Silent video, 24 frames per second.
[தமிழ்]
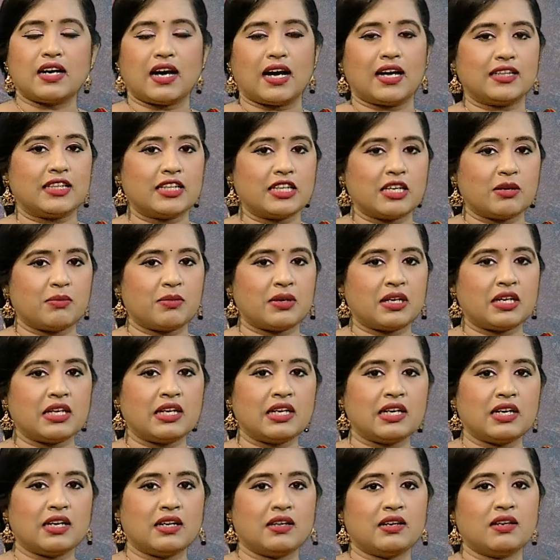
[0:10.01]

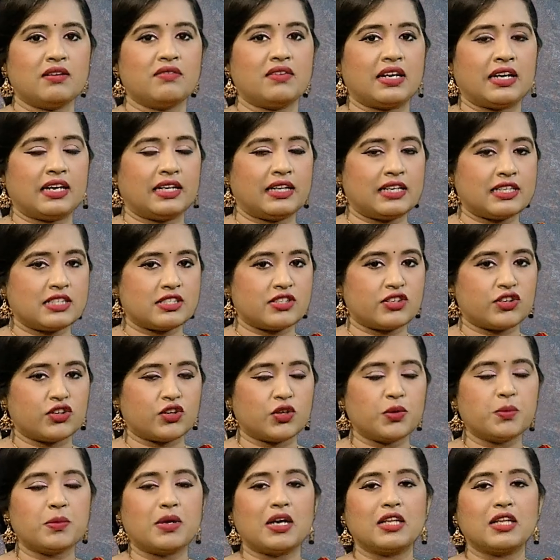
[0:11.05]
அதிகப்படியான வெரைட்டிஸ் இருக்கும்